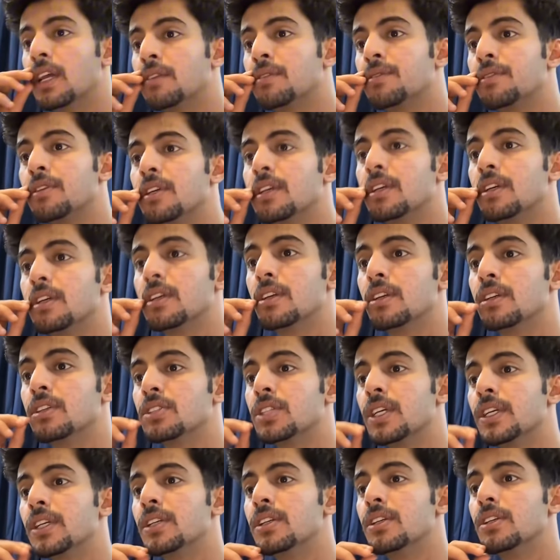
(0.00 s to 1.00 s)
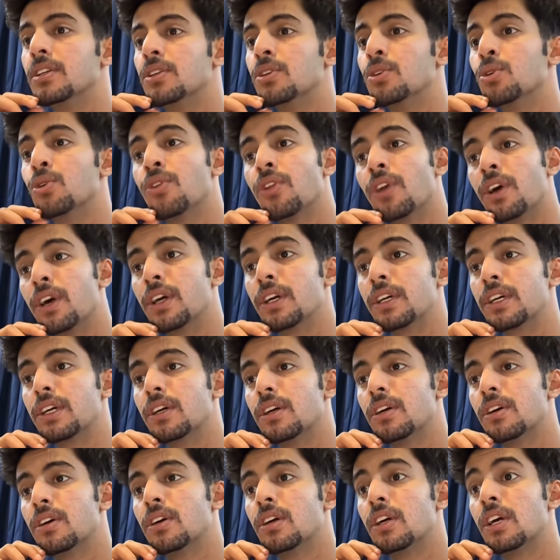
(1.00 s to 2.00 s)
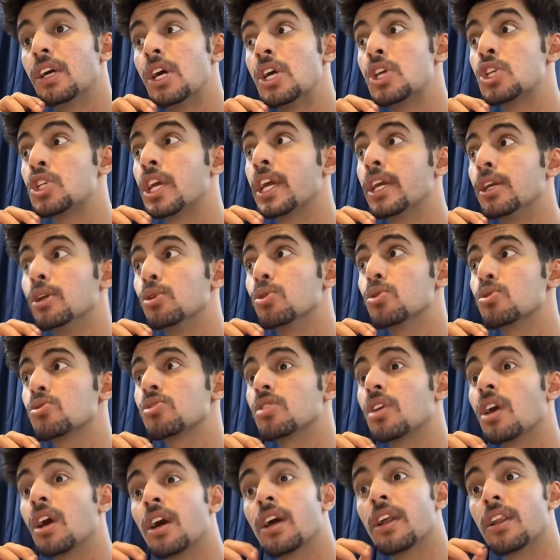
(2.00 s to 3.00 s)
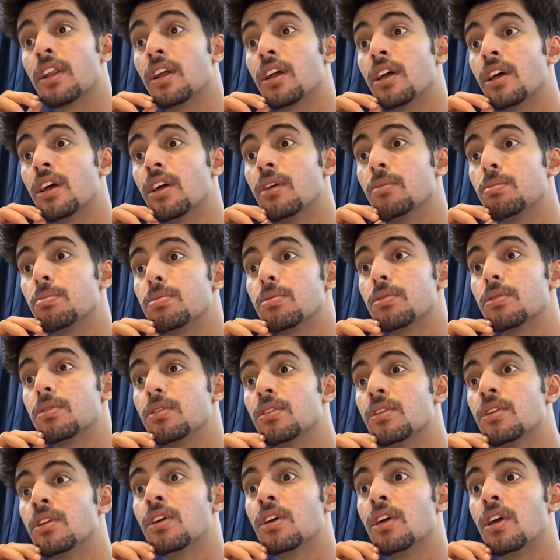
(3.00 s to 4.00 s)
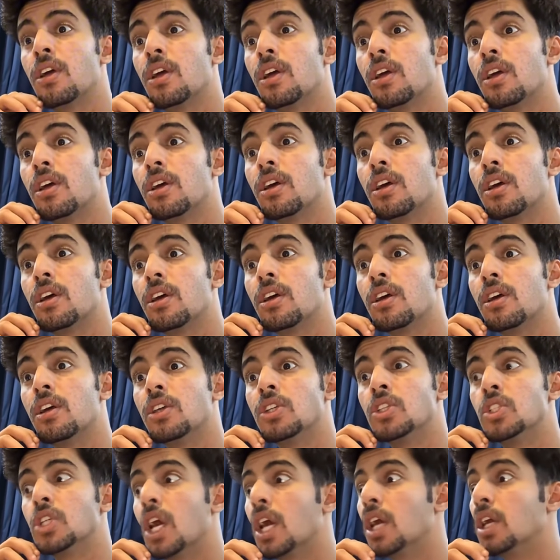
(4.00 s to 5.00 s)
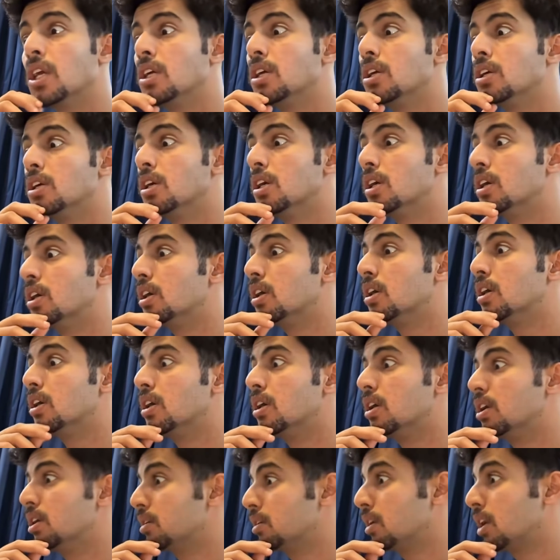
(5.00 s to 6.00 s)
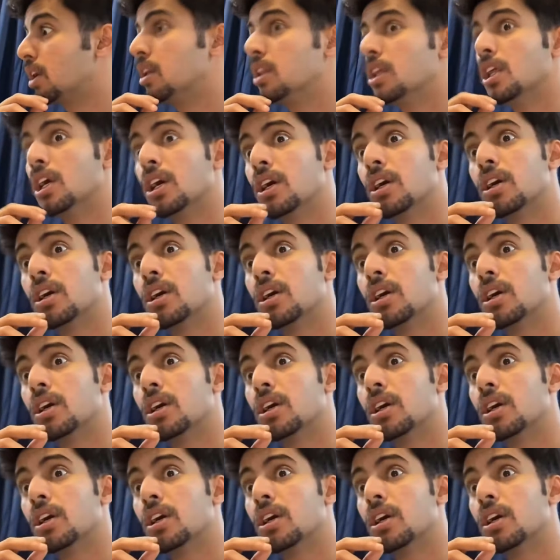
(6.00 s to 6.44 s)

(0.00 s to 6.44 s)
فيه شيء يضحك؟ نعم شيء يستغرب شيء آه، كذا